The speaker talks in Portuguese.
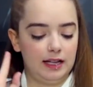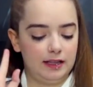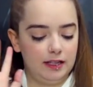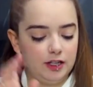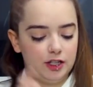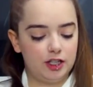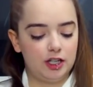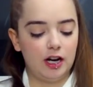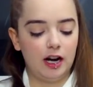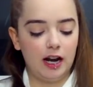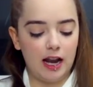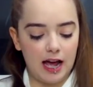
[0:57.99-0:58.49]

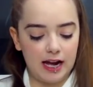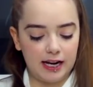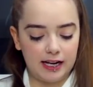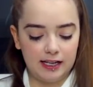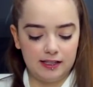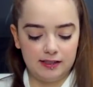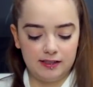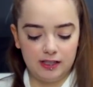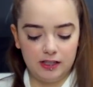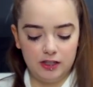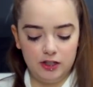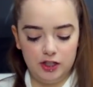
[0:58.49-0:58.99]
Deixa ele lá
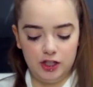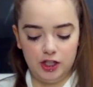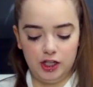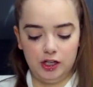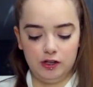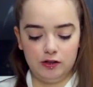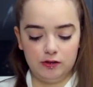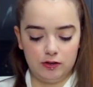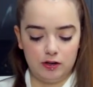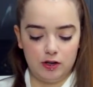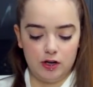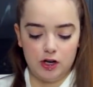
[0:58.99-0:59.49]

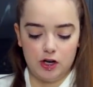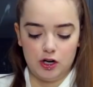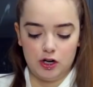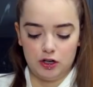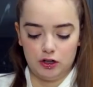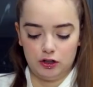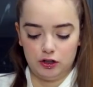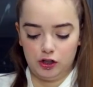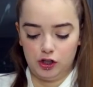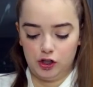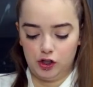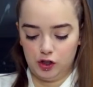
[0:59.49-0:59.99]
aquecendinho,
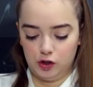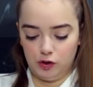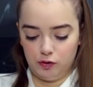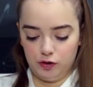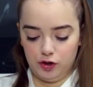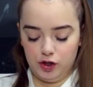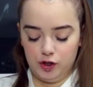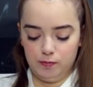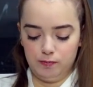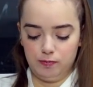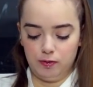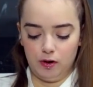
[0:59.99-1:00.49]
show
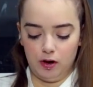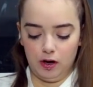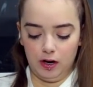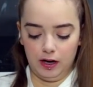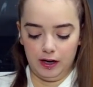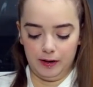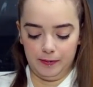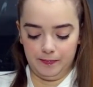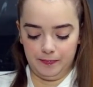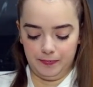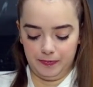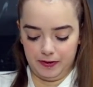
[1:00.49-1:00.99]
de
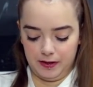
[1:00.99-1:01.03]
bola.